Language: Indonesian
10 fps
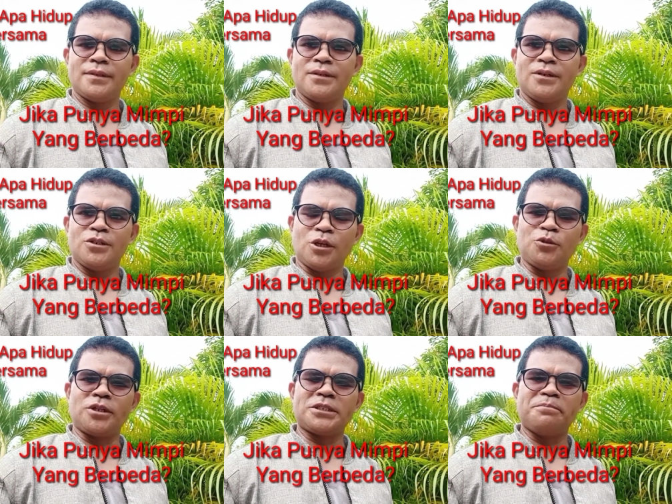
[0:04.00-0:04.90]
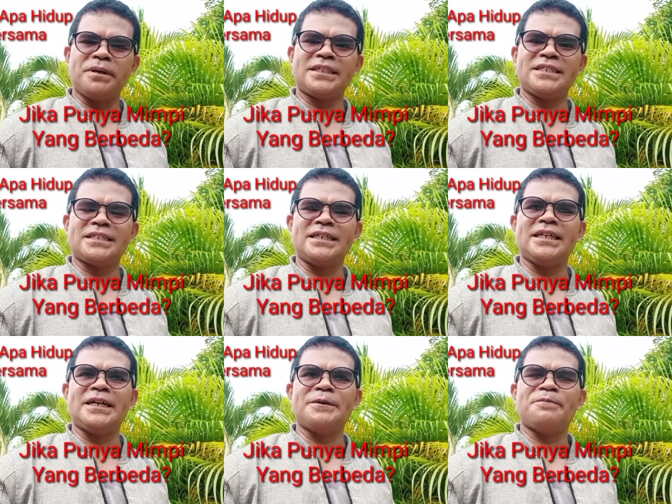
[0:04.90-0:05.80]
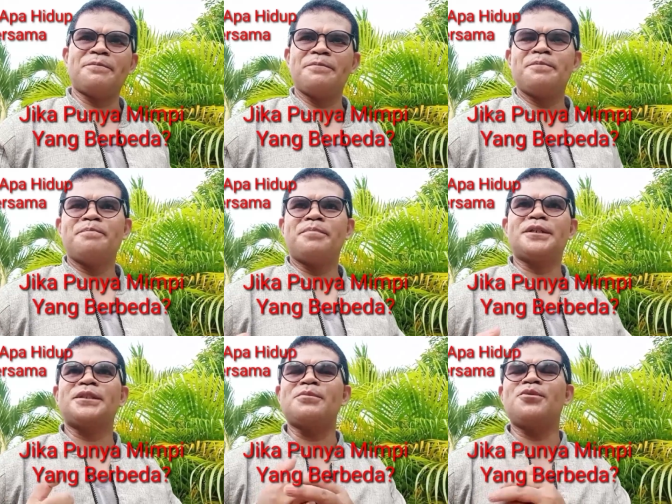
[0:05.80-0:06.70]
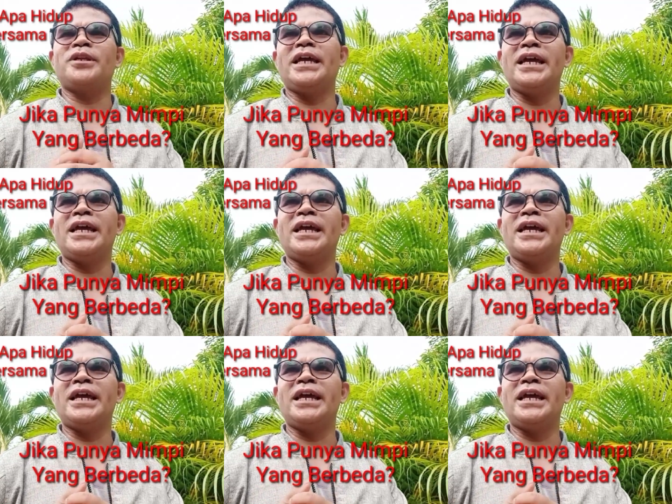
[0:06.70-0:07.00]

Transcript: satu kesempatan saya bertemu dengan